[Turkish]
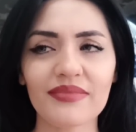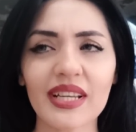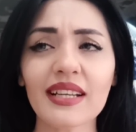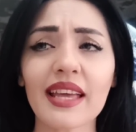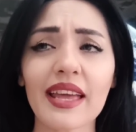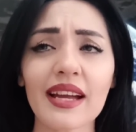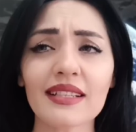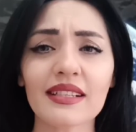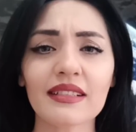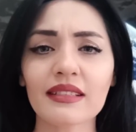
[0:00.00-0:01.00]
Yani eğer
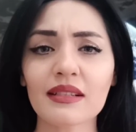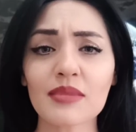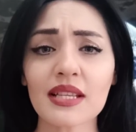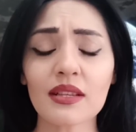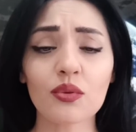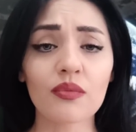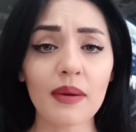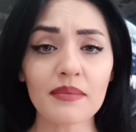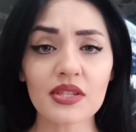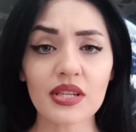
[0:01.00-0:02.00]
yakınlarımıza da
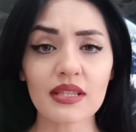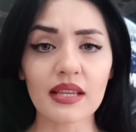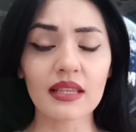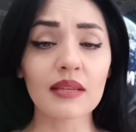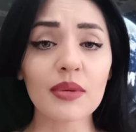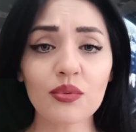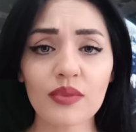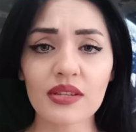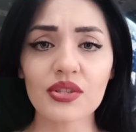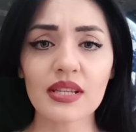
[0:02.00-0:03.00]
güvenmeyeceksek kime
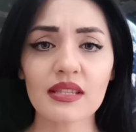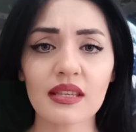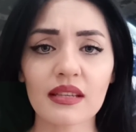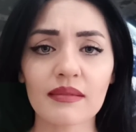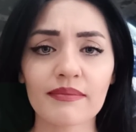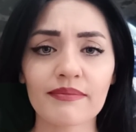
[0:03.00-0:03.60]
güveneceğiz ki?